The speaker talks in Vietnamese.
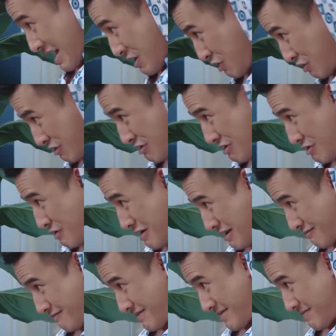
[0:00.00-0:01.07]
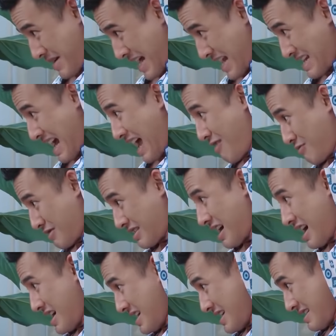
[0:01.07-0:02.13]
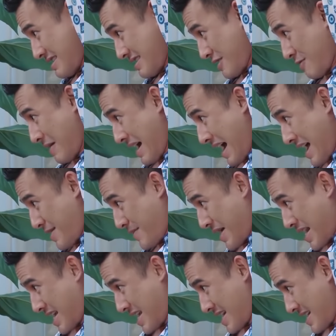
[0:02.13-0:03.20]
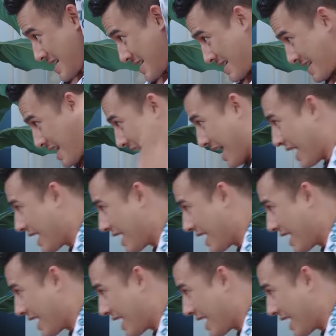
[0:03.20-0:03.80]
này nè nó ngứa quá mà mà anh gãi không có tới cậu ba gãi giùm anh đi đây